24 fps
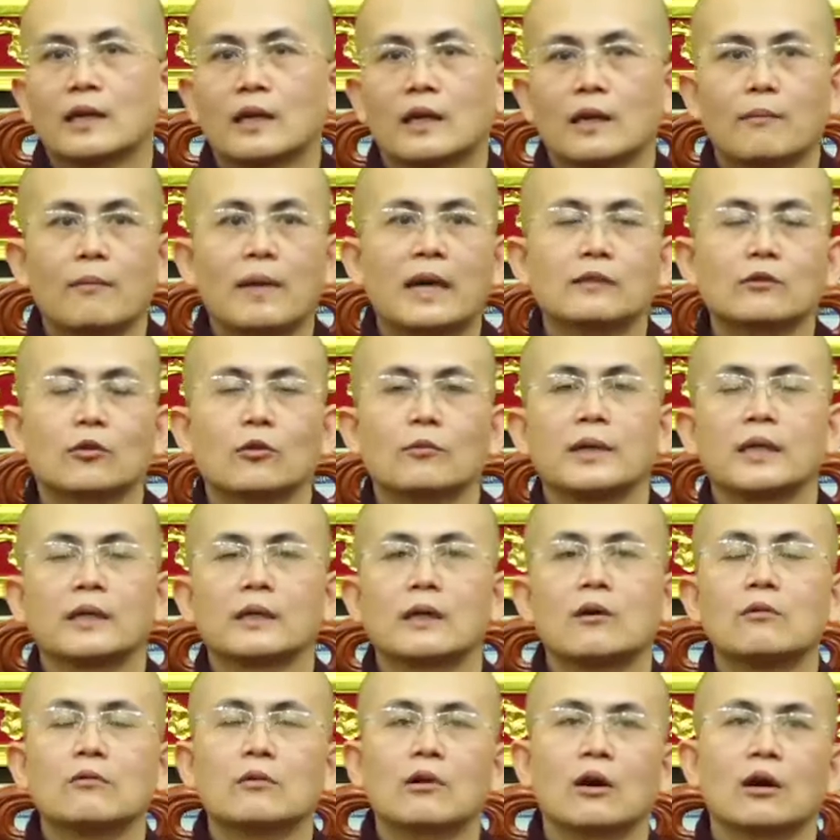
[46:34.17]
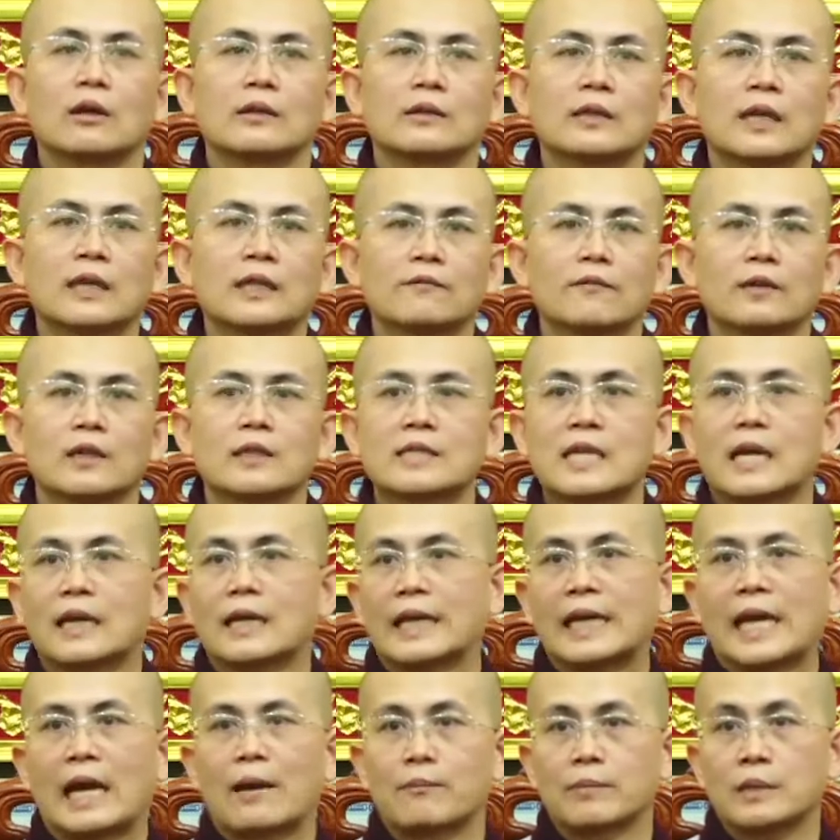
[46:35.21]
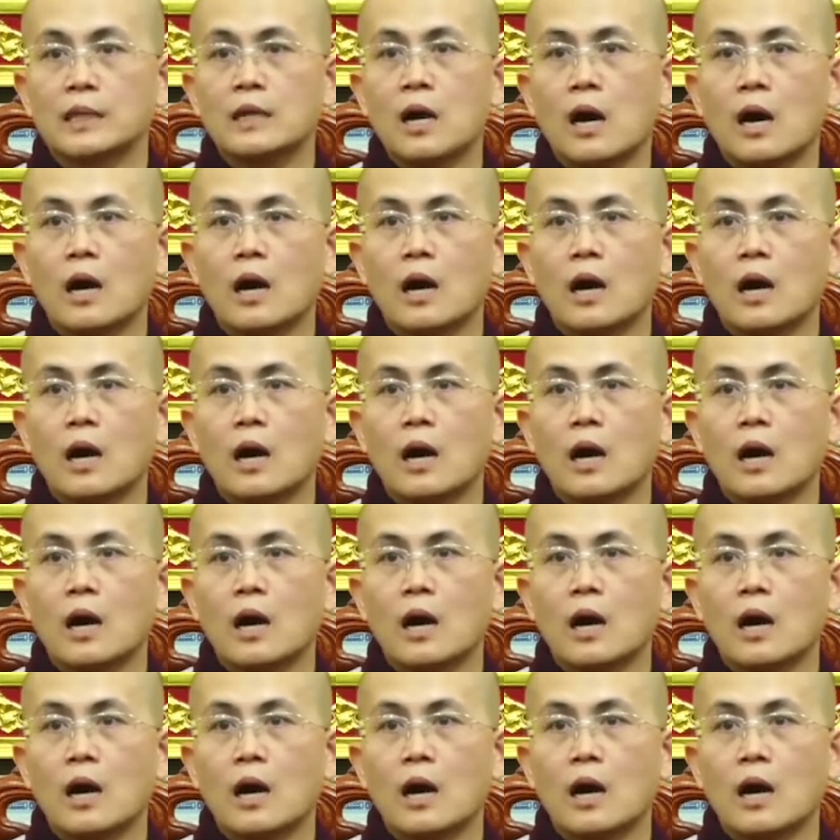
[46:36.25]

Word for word: mắt của mình không còn thích với sắc đẹp nữa